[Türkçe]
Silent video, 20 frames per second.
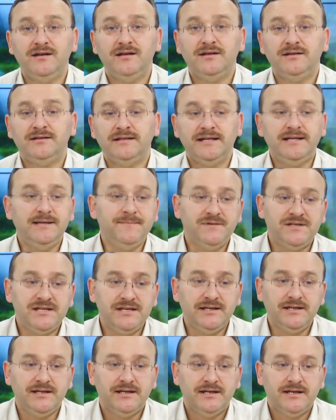Dedim
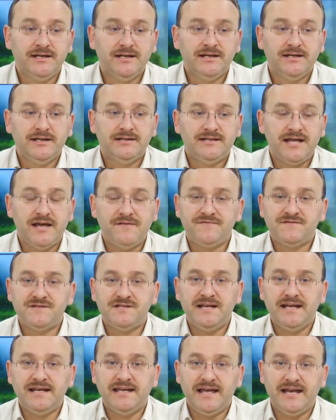ki
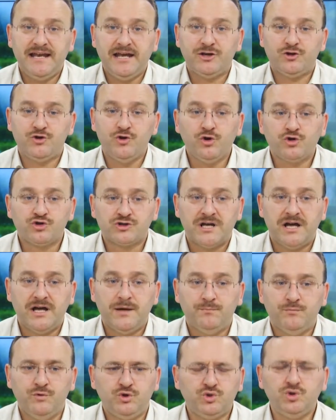tefsire gerek yoksa
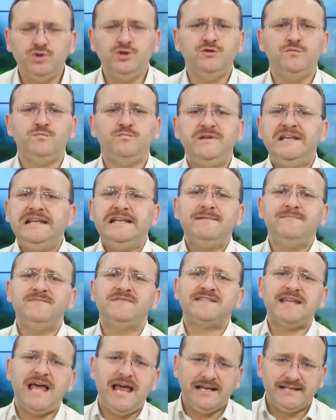bütün
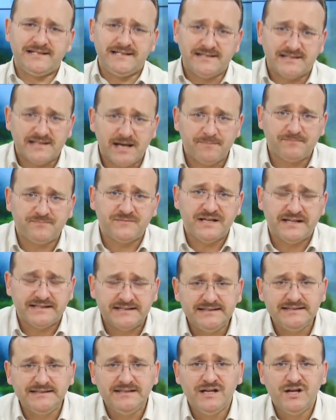bilimsel
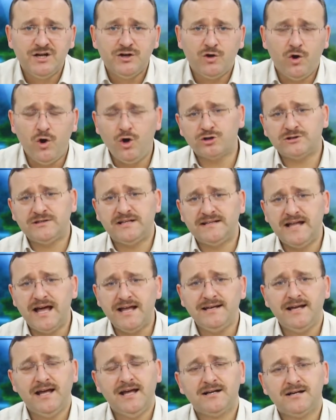kitapları
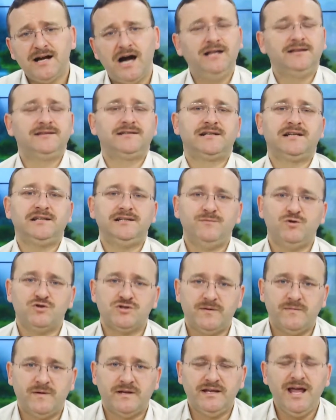ortadan kaldıralım o
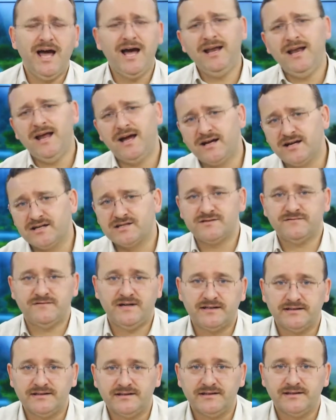zaman. Ne alakası
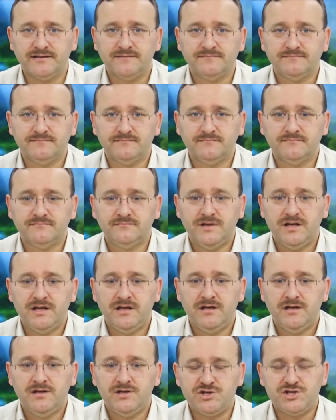var dedi.
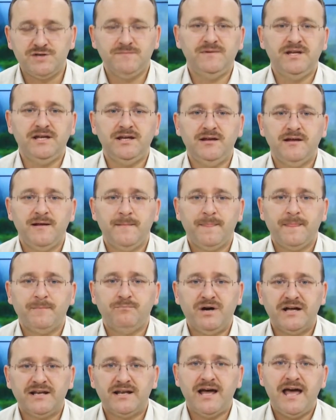Şimdi
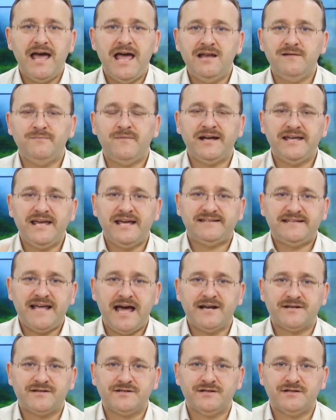bana elma yeter.